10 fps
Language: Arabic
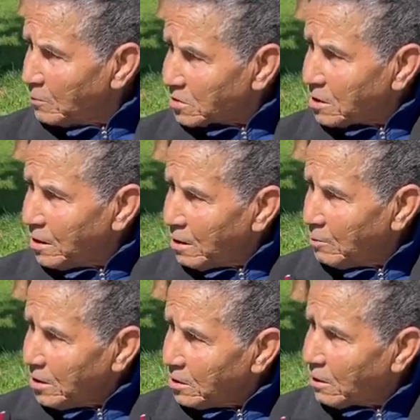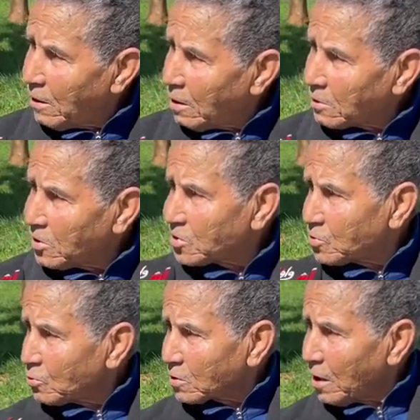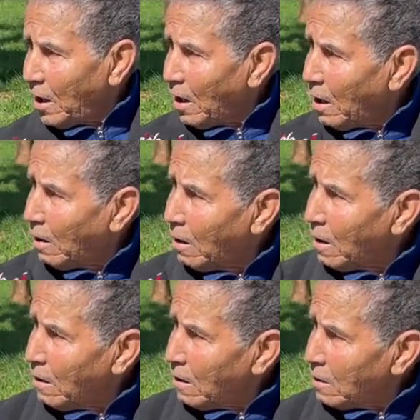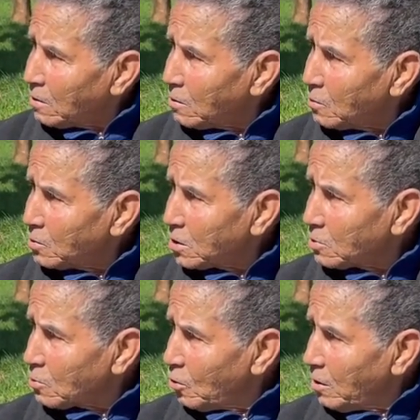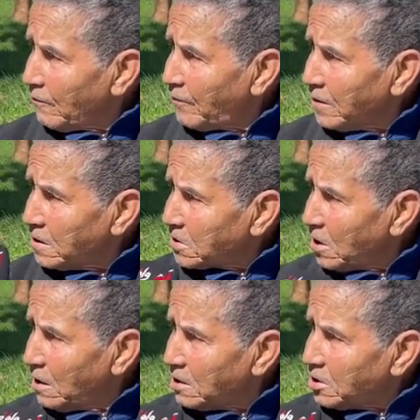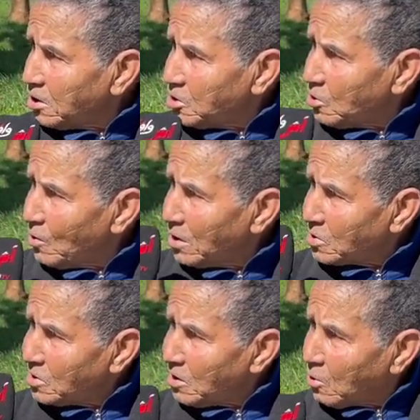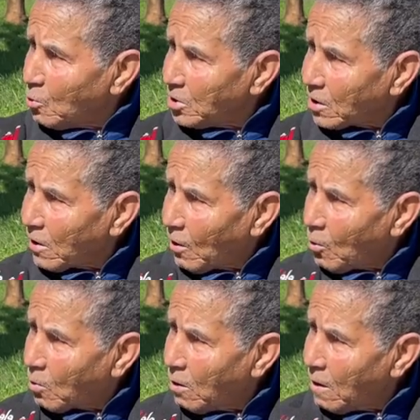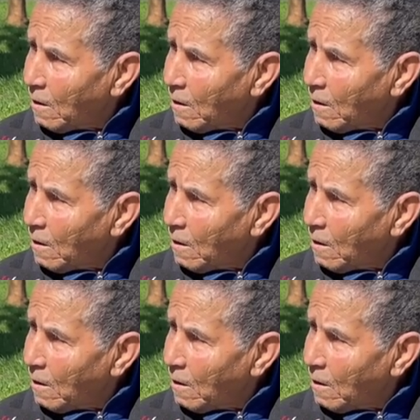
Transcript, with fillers: مسكينه ميت لها النص وطايحه مسكينه الله يشفيها وتتقول لي فين انت اللي تيجيو هازينك ويطلعوك